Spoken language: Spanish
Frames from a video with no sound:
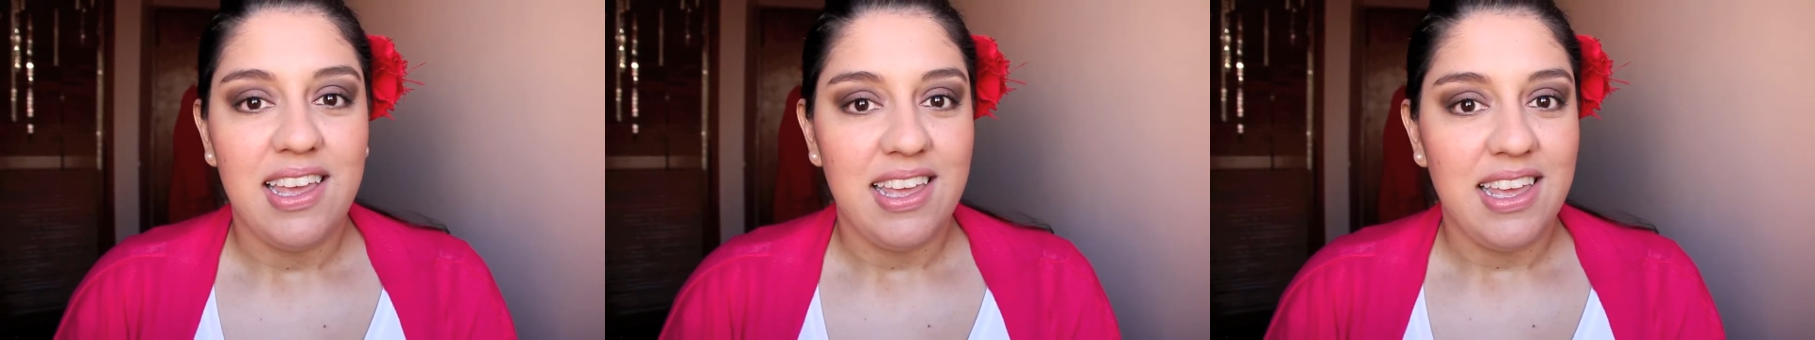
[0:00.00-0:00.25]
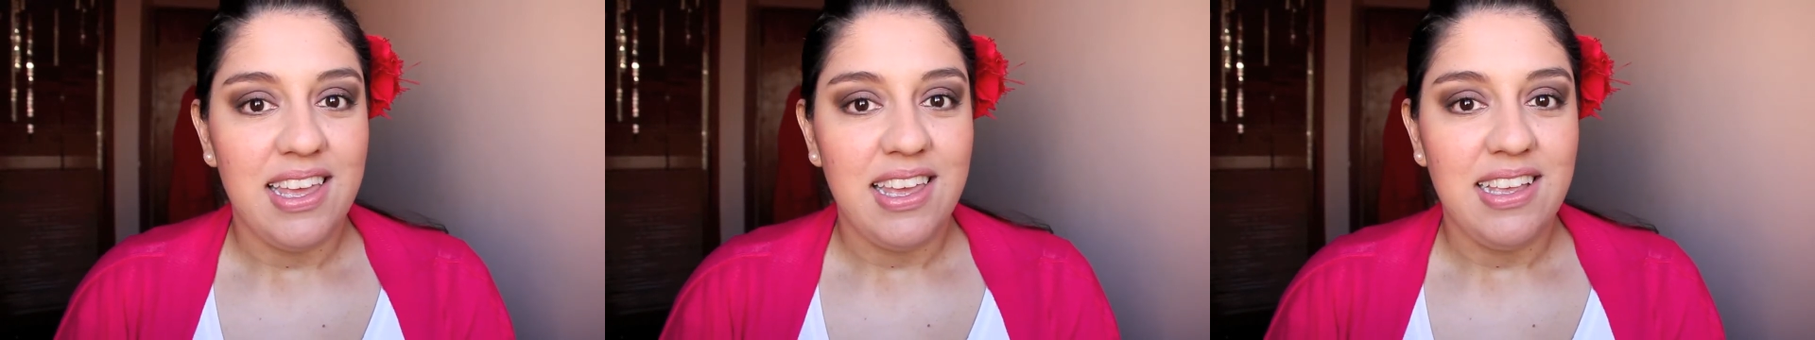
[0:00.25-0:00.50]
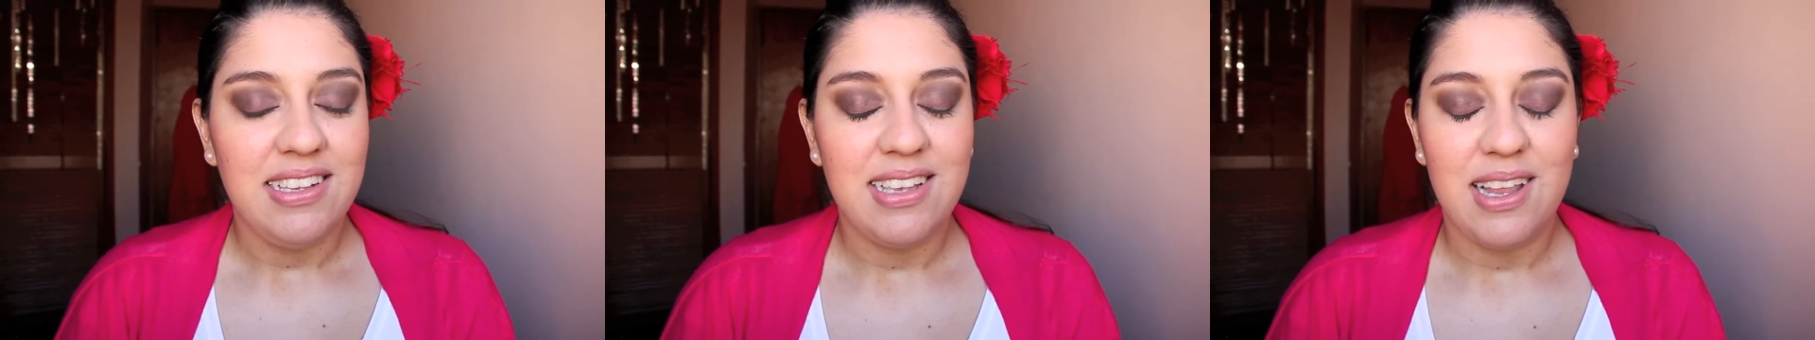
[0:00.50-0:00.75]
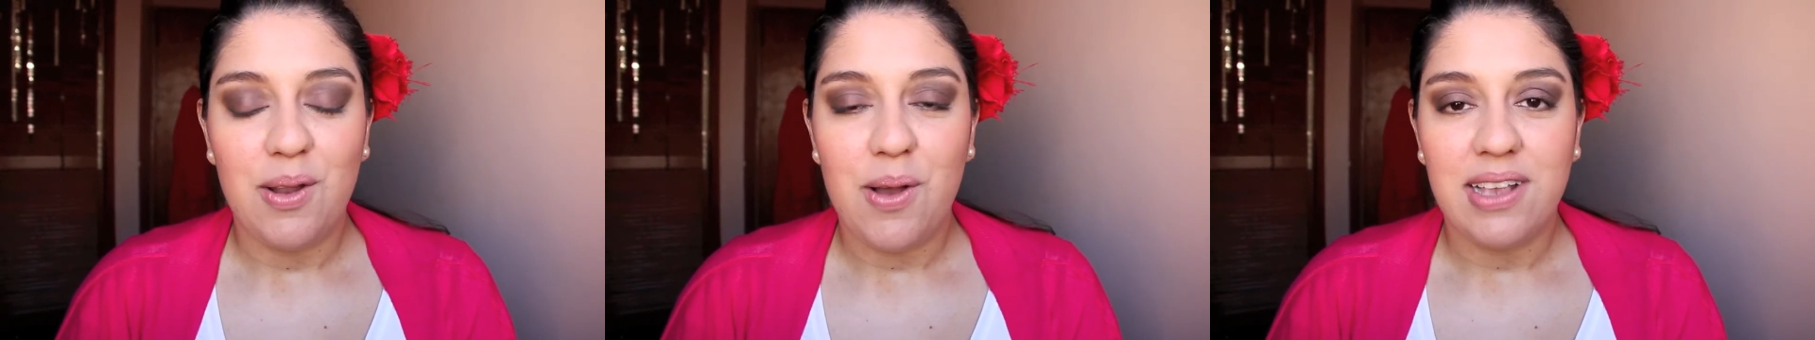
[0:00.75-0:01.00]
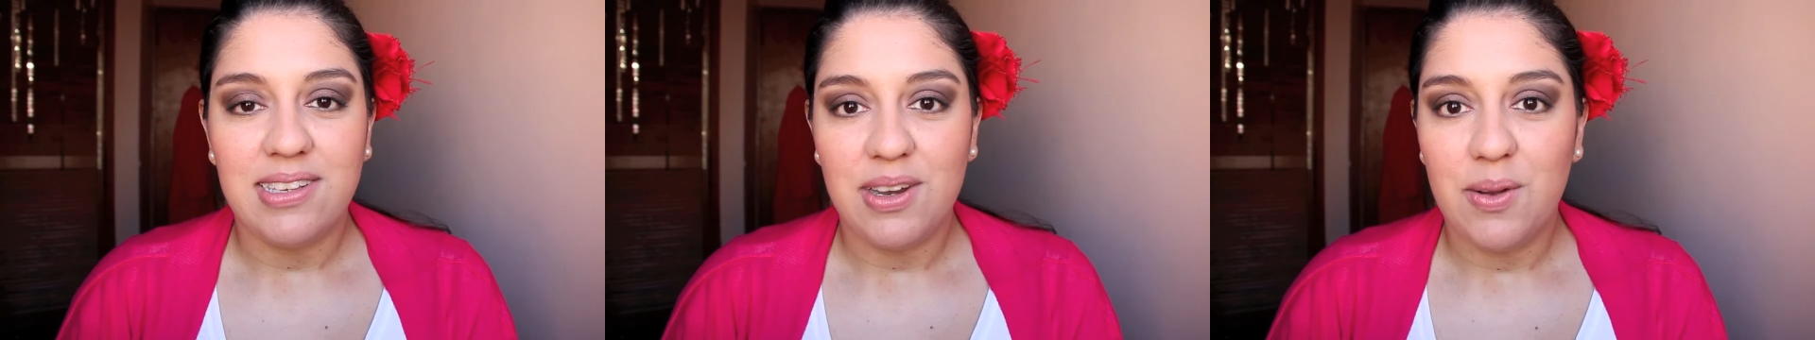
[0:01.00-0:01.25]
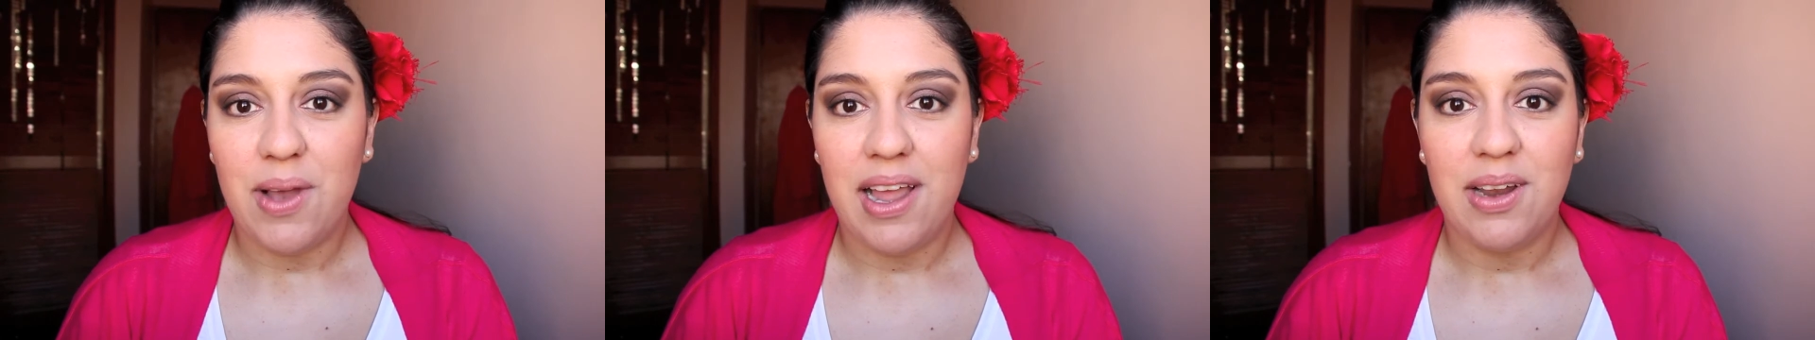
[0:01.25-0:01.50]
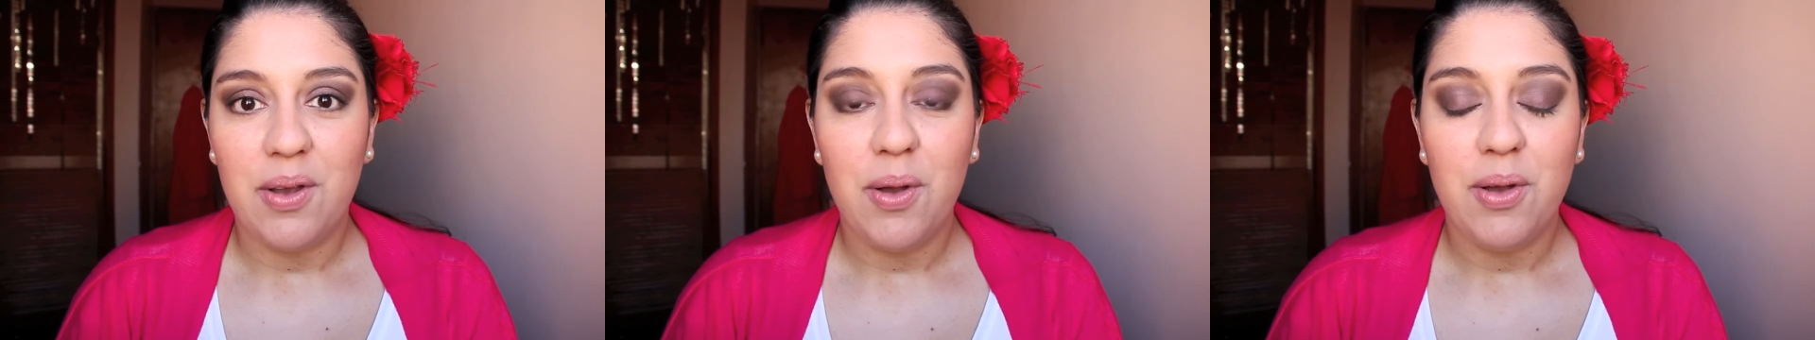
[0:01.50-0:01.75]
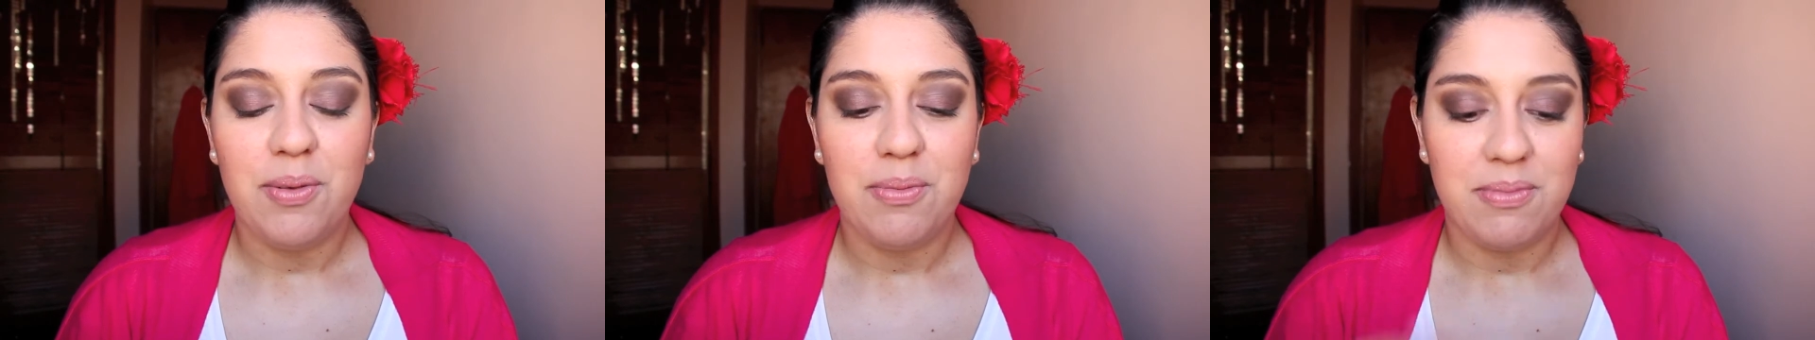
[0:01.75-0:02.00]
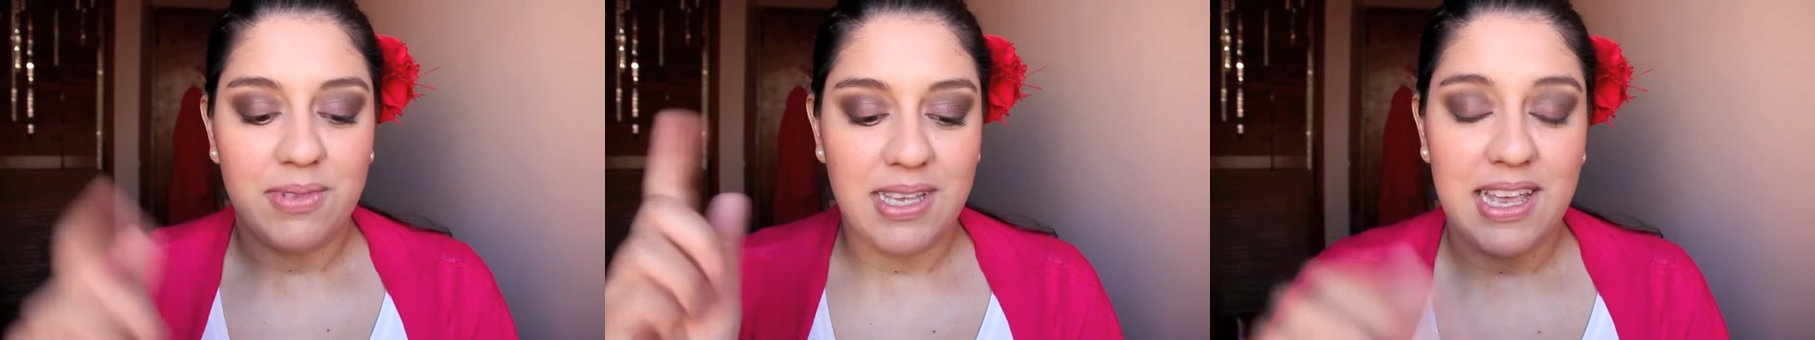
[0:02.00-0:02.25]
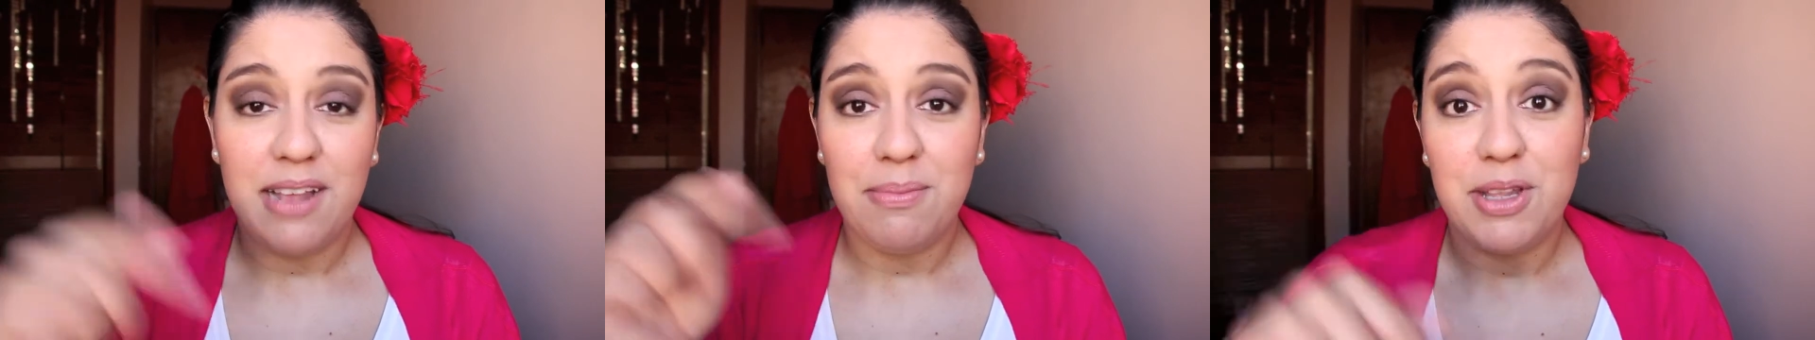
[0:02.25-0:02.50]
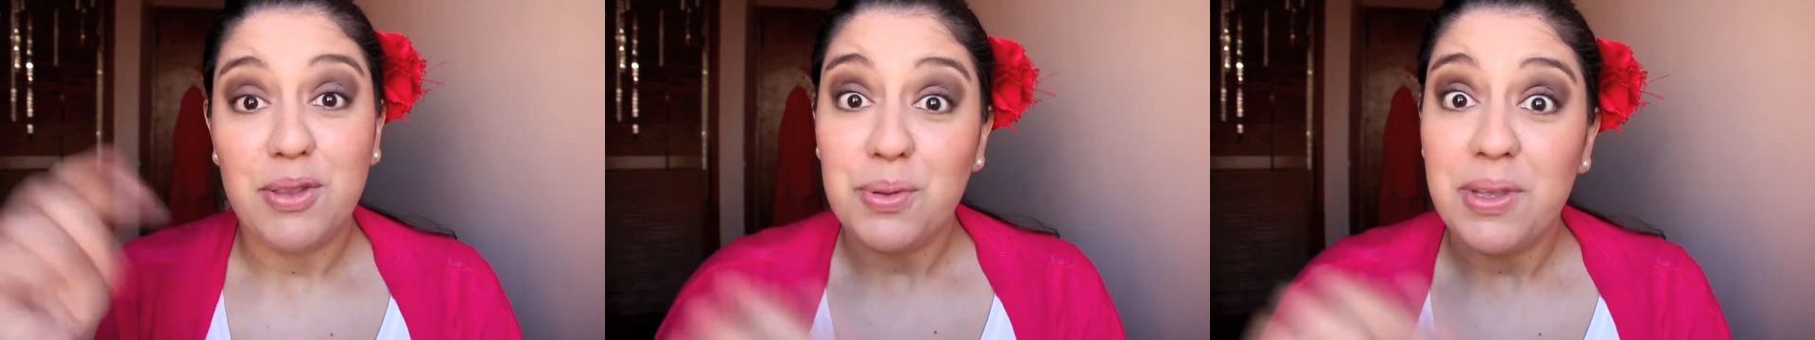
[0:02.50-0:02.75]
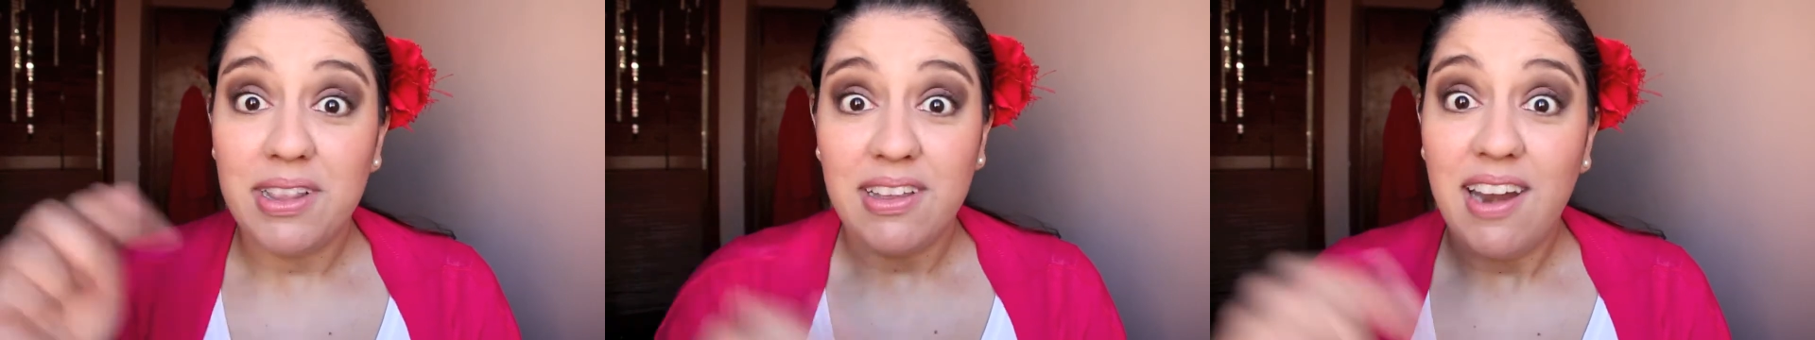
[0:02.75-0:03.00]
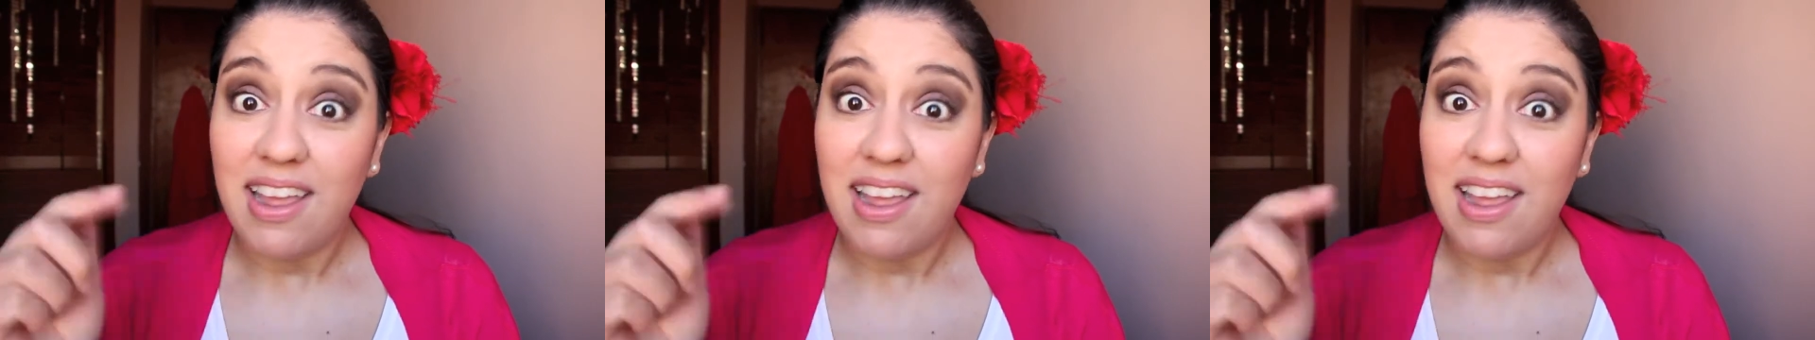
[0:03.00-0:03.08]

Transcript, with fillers: Y si lo hacen o algo, síganme en Twitter.